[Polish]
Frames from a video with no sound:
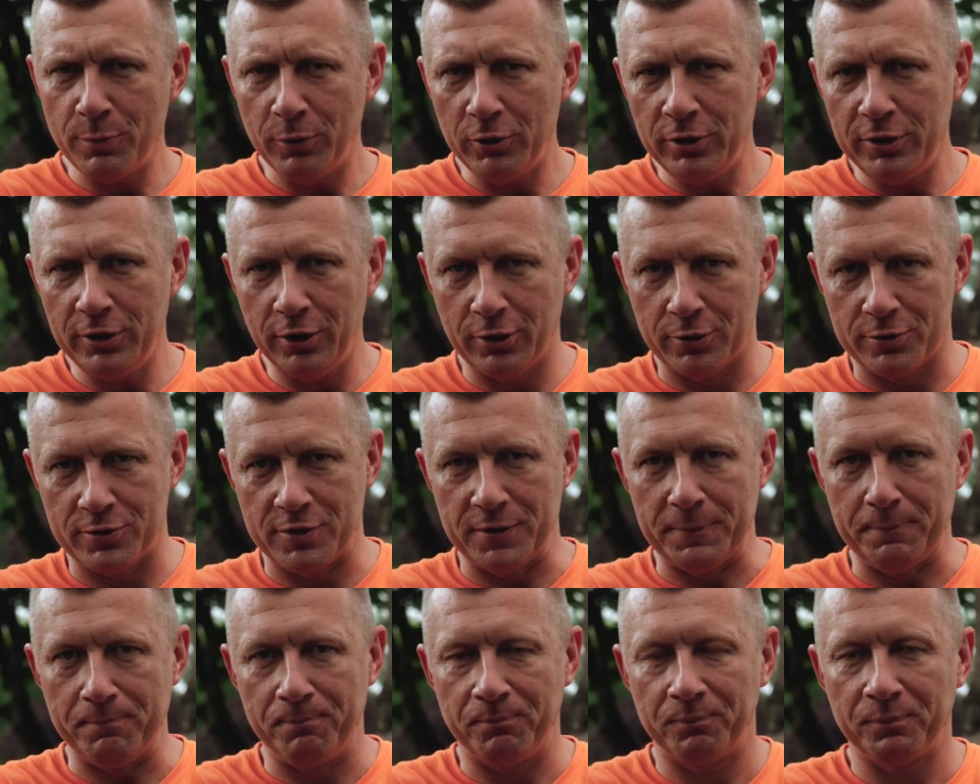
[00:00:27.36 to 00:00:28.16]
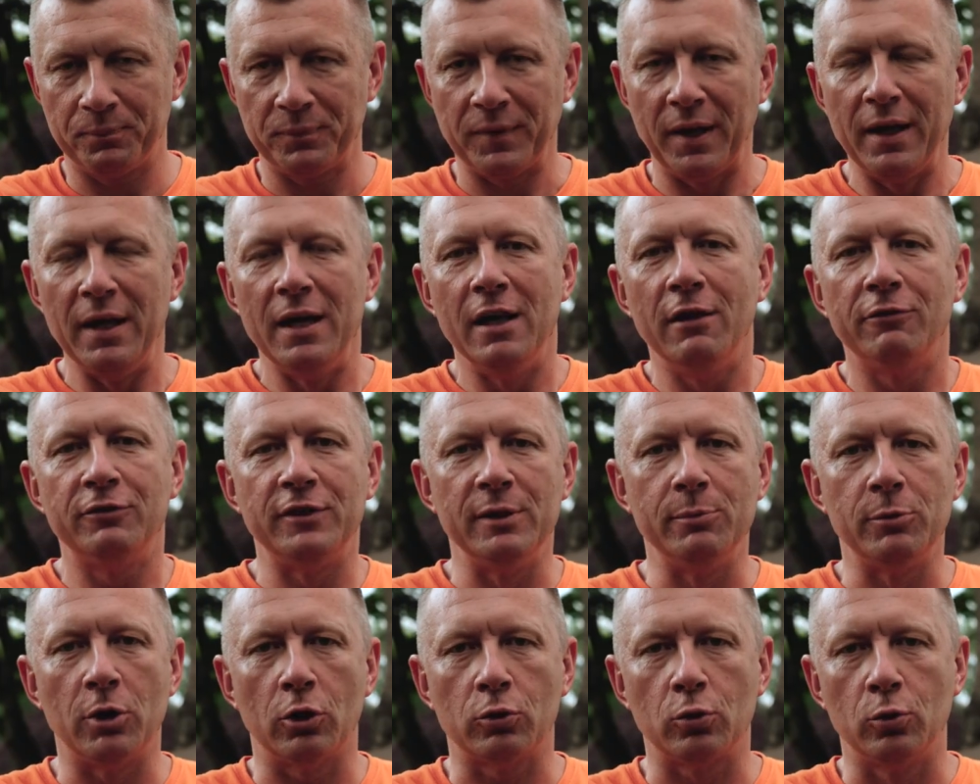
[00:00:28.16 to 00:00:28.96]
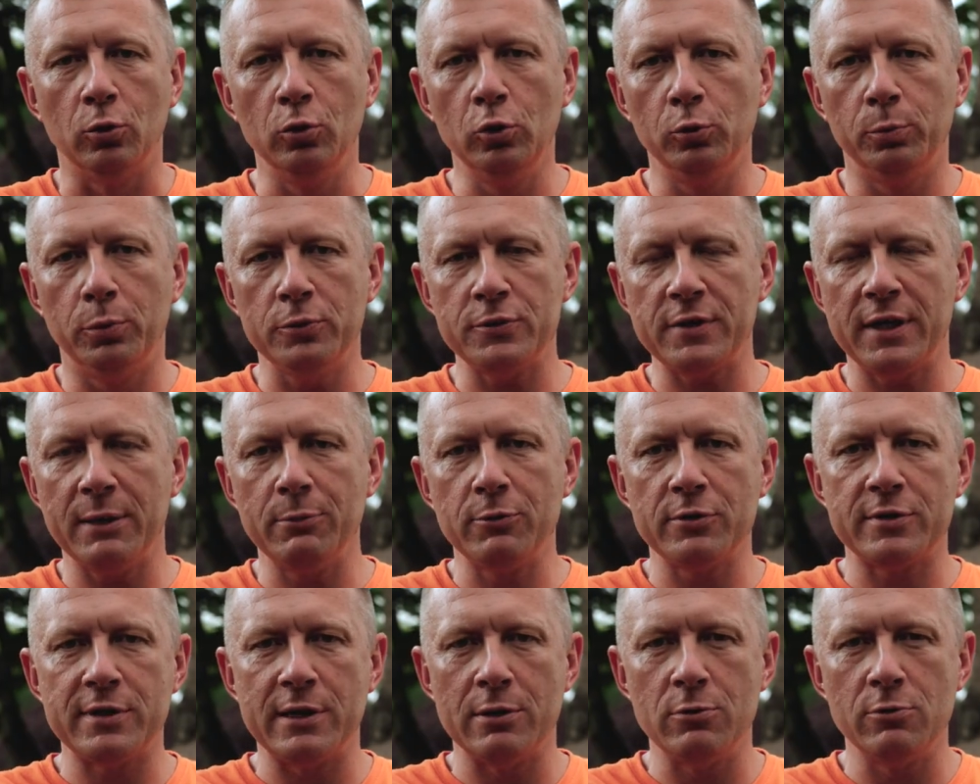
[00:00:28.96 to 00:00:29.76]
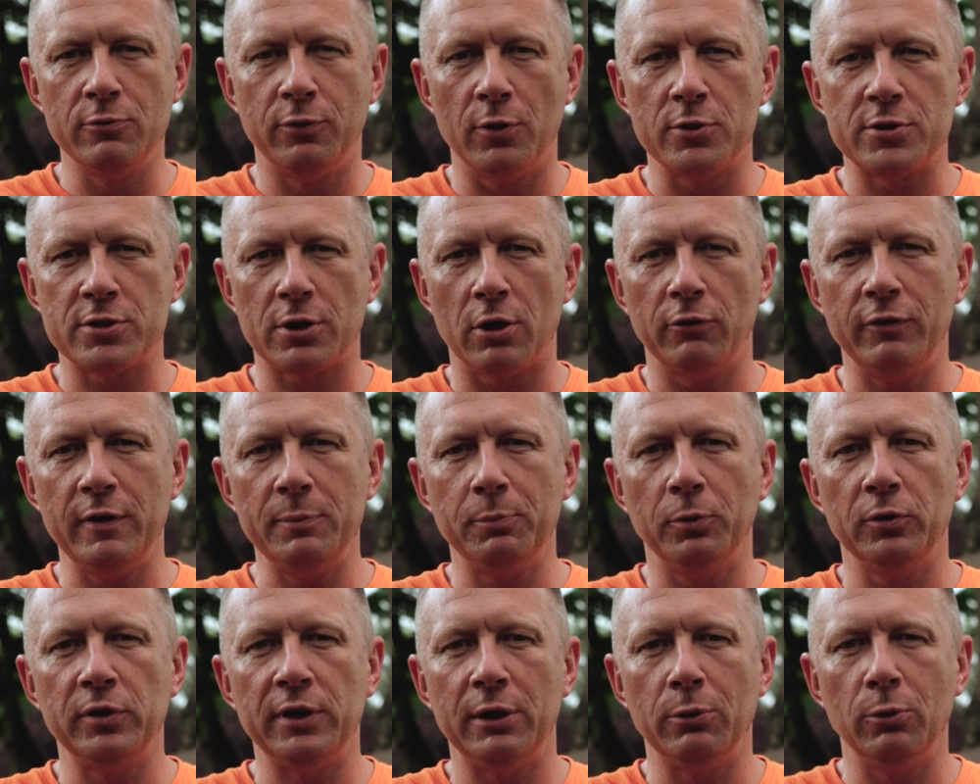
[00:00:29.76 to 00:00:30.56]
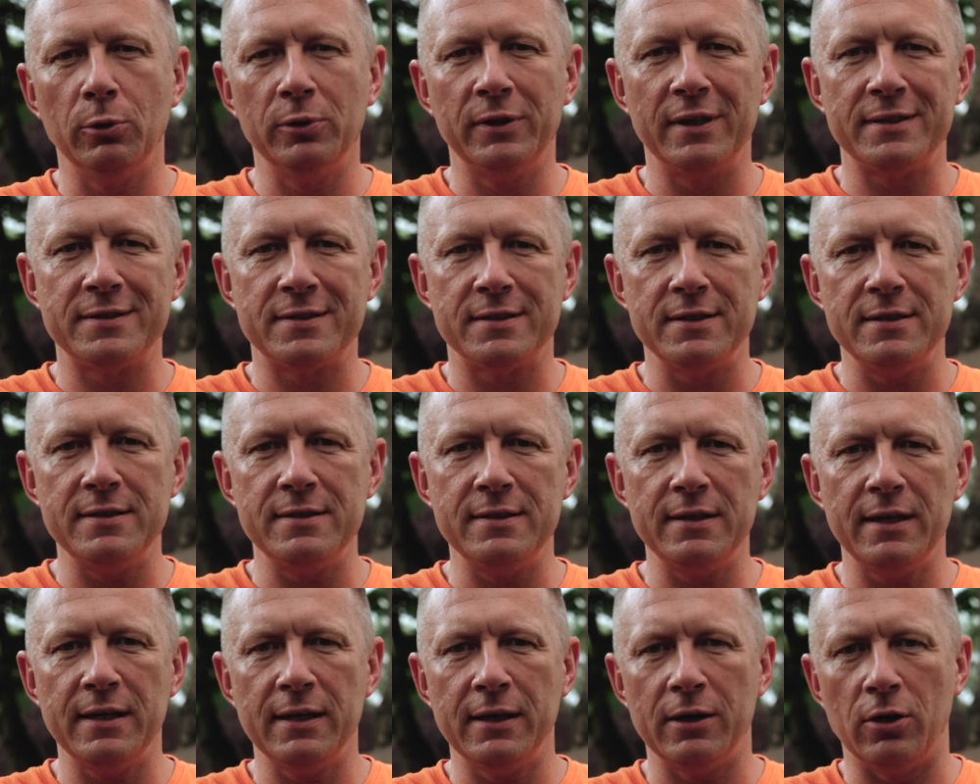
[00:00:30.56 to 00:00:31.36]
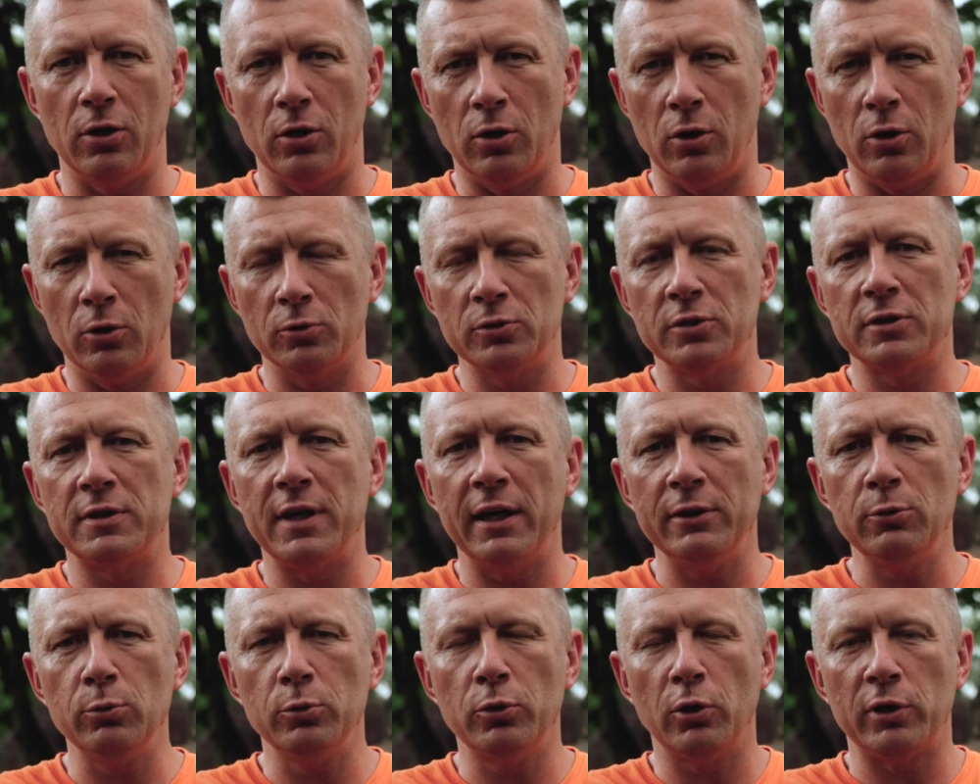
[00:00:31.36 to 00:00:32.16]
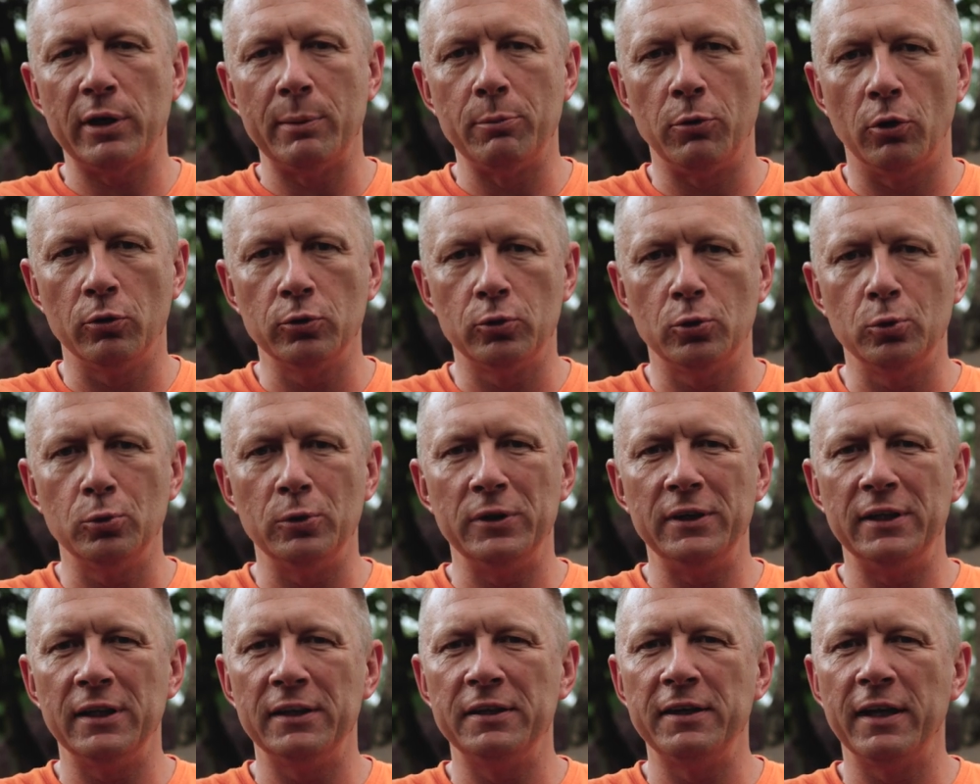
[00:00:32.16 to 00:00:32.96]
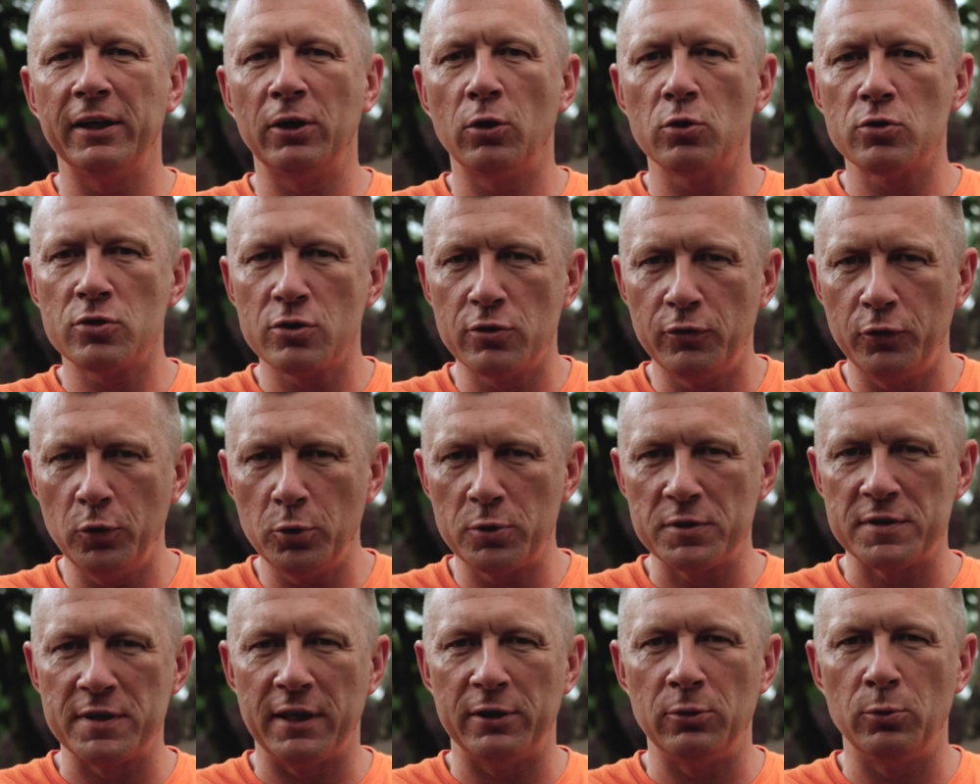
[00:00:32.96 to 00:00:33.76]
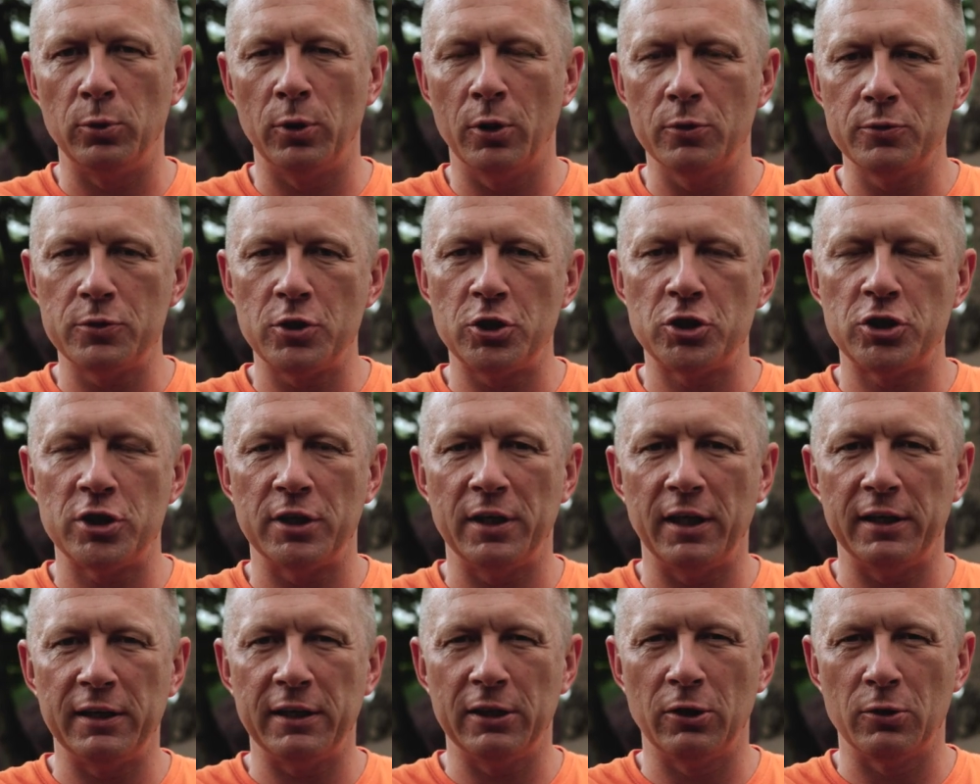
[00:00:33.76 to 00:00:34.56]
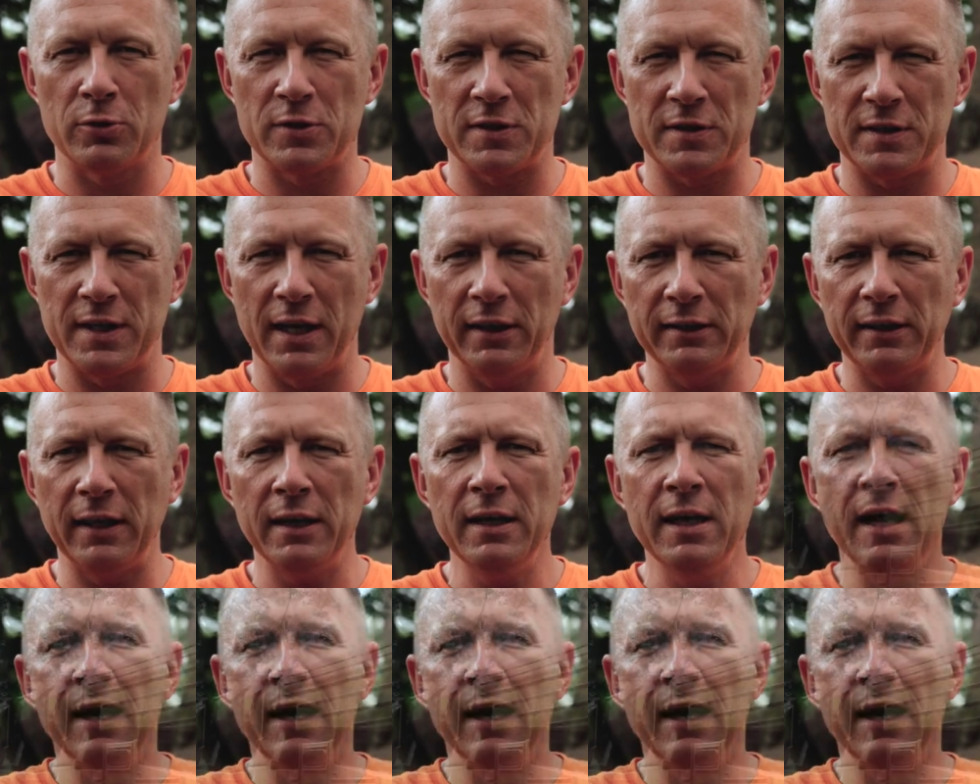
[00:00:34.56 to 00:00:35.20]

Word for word: moi drodzy? W tym roku Lubuskie Muzeum Wojskowe podjęło decyzję o oddaniu do remontu jednego z dwóch znajdujących się na jego stanie